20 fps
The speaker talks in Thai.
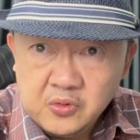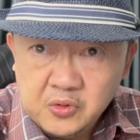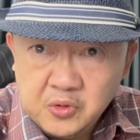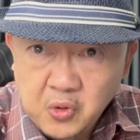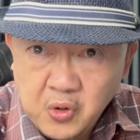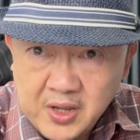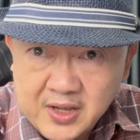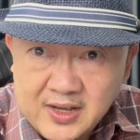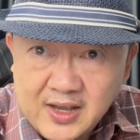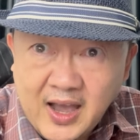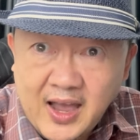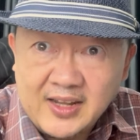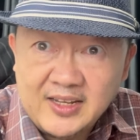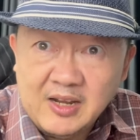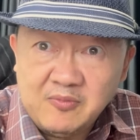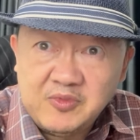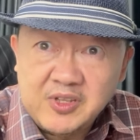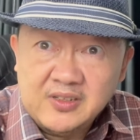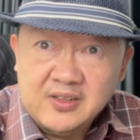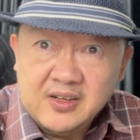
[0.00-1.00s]
ด้วยการ
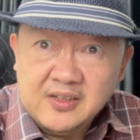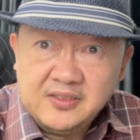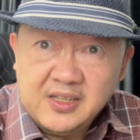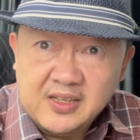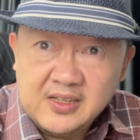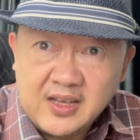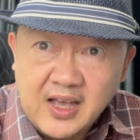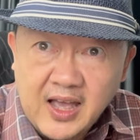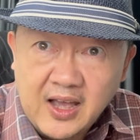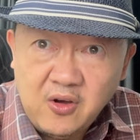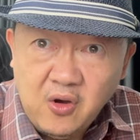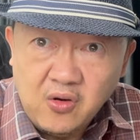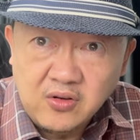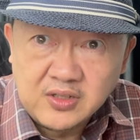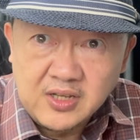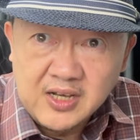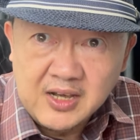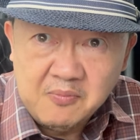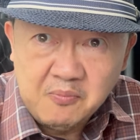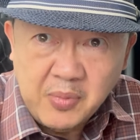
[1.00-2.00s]
นำเสนอสินค้าของ
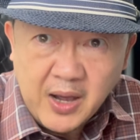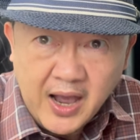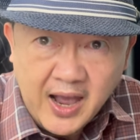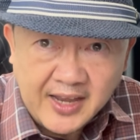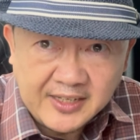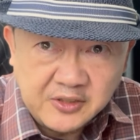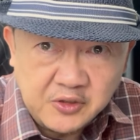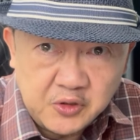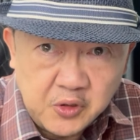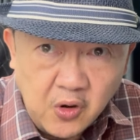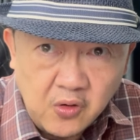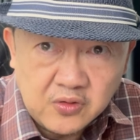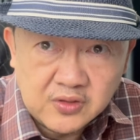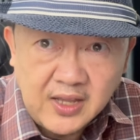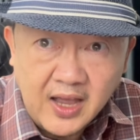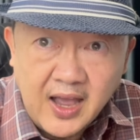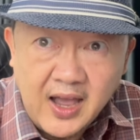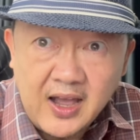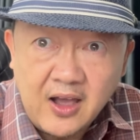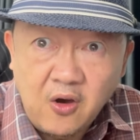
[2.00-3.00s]
เธอผ่านช่อง
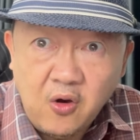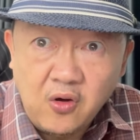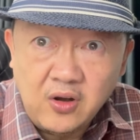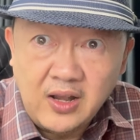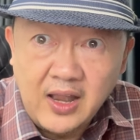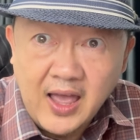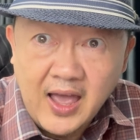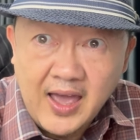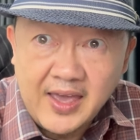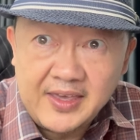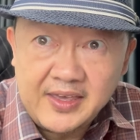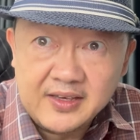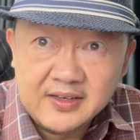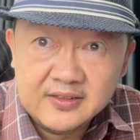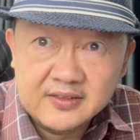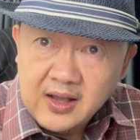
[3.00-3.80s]
ทางออนไลน์